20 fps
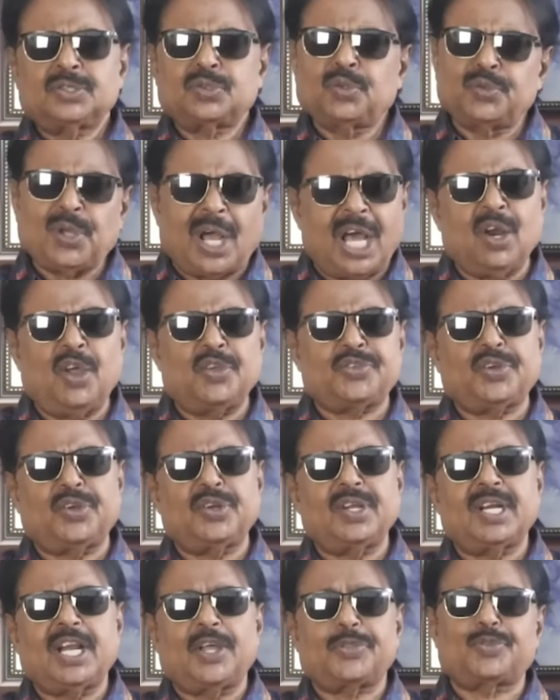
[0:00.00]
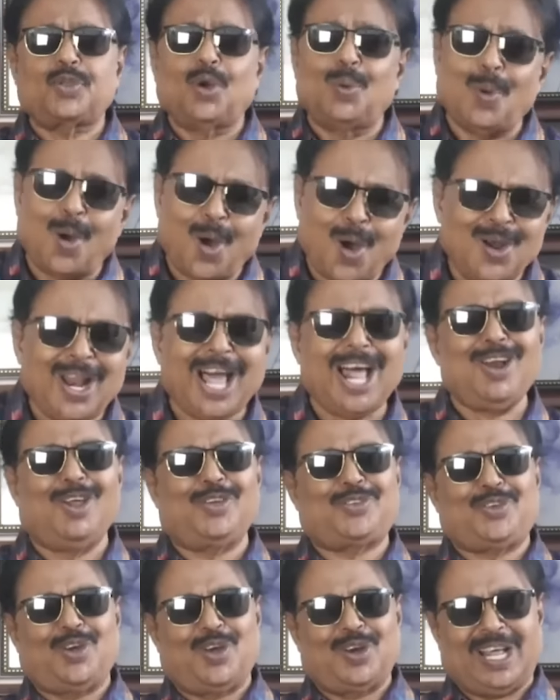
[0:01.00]
শুধু আলোচনা না তুমুল
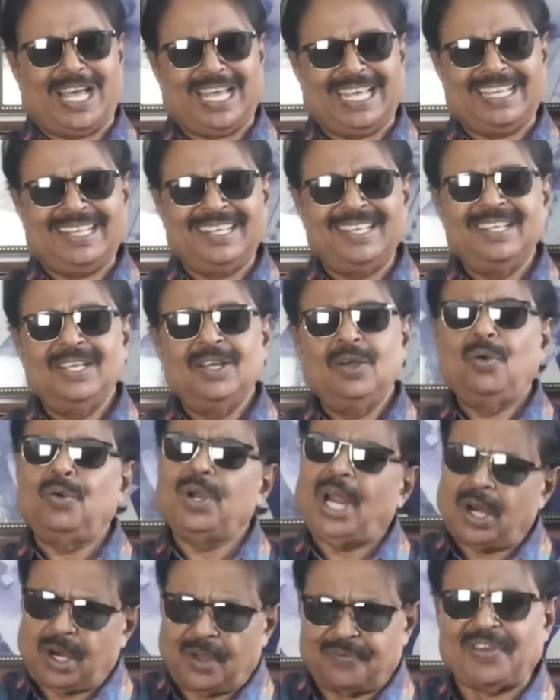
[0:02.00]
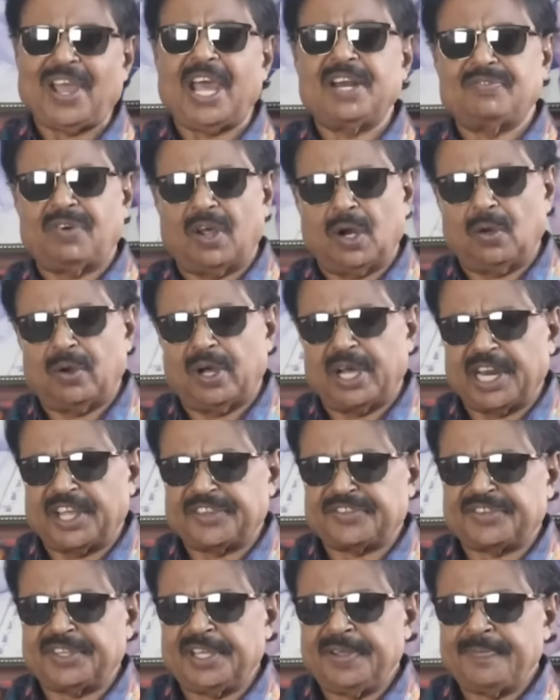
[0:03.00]
আলোচনায় ওনারও ফ্যান ফলোয়ার
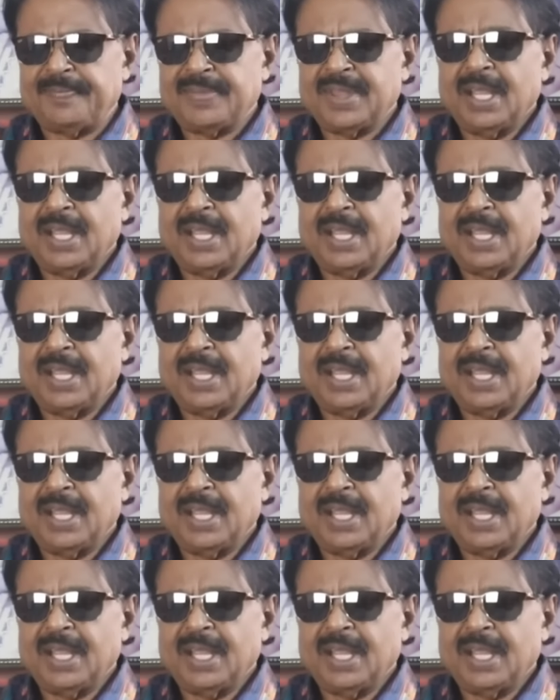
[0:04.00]
আছে